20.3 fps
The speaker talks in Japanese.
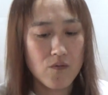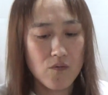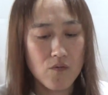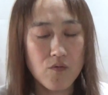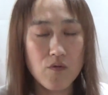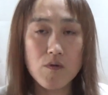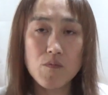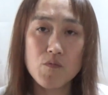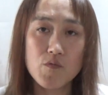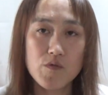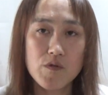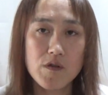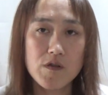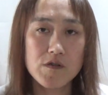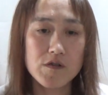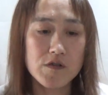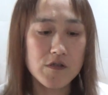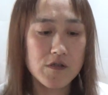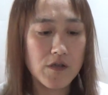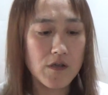これもね
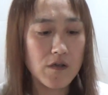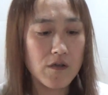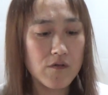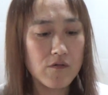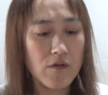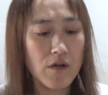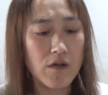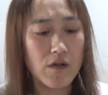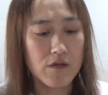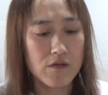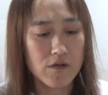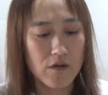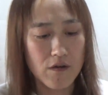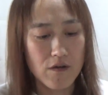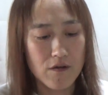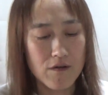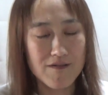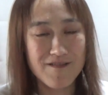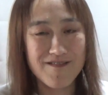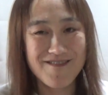2000円ぐらいだったの
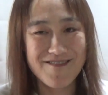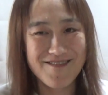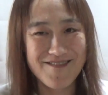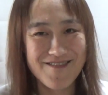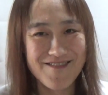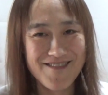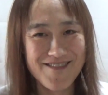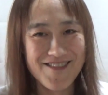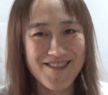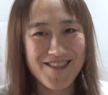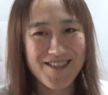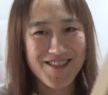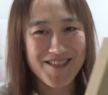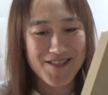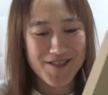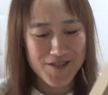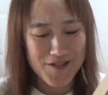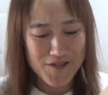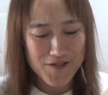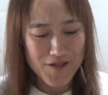
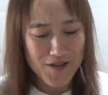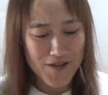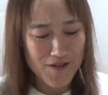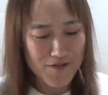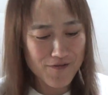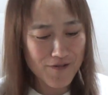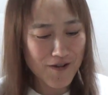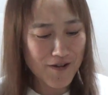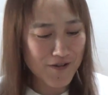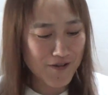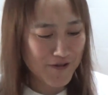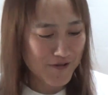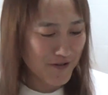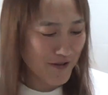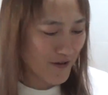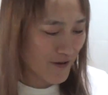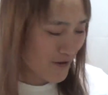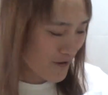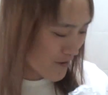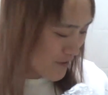2000円ぐらいで
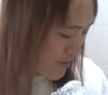さ